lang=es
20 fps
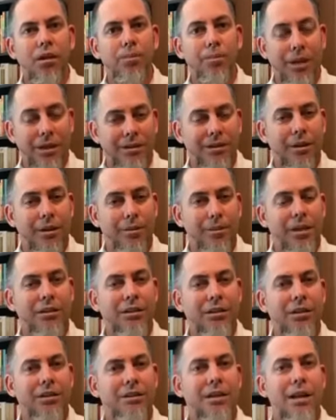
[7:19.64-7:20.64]

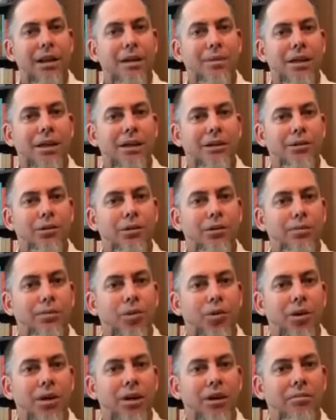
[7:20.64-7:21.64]
Precisamente esa es la explicación de
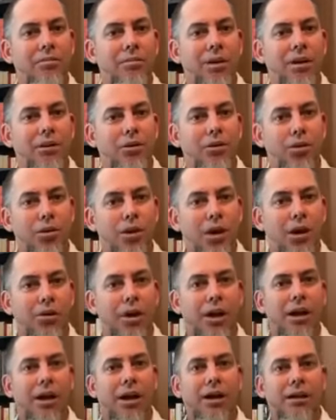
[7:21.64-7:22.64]
por qué estoy
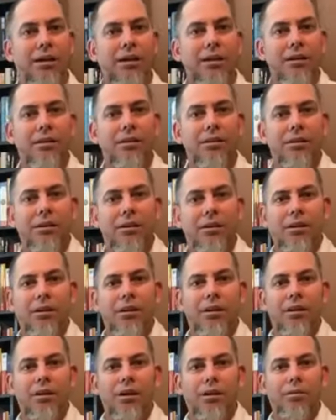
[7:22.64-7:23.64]
ahora aquí,
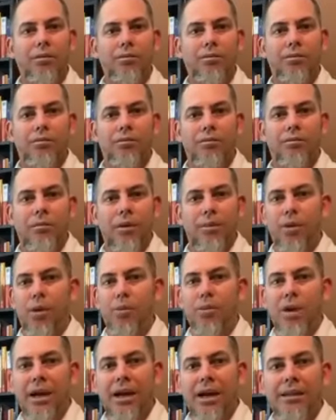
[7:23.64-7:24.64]
en mi
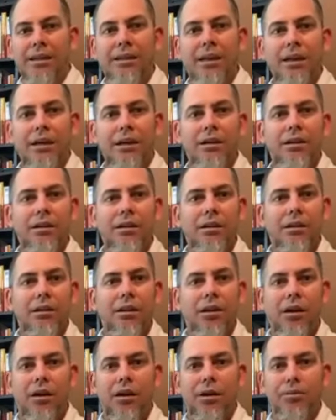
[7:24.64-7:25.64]
propia casa,
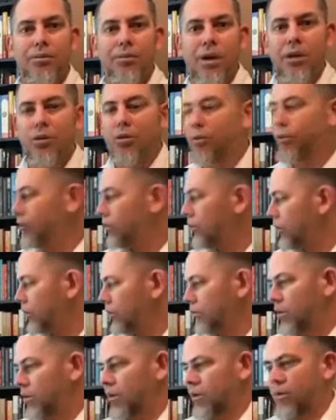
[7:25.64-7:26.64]
en mi
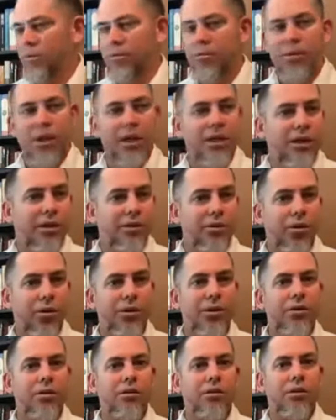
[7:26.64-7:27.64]
estudio, en mi
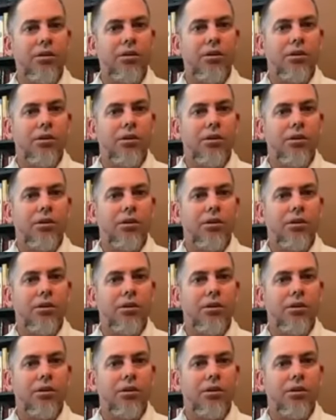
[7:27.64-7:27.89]
escritorio,